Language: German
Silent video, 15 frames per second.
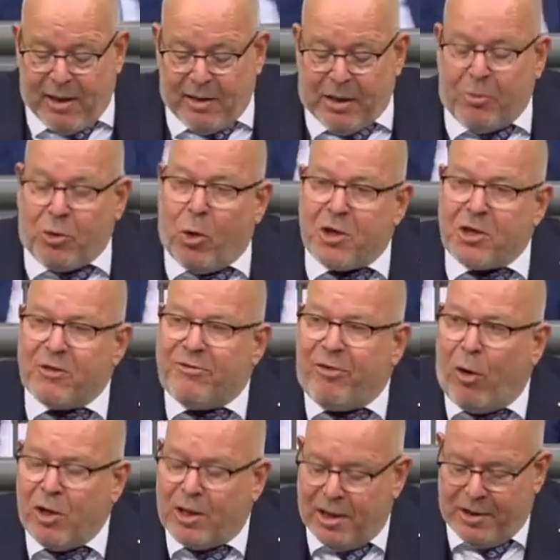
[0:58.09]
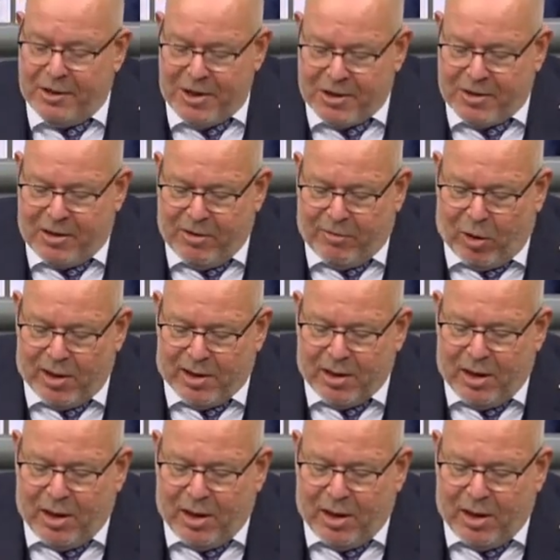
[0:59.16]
dem deutschen Volk, nicht gewollt.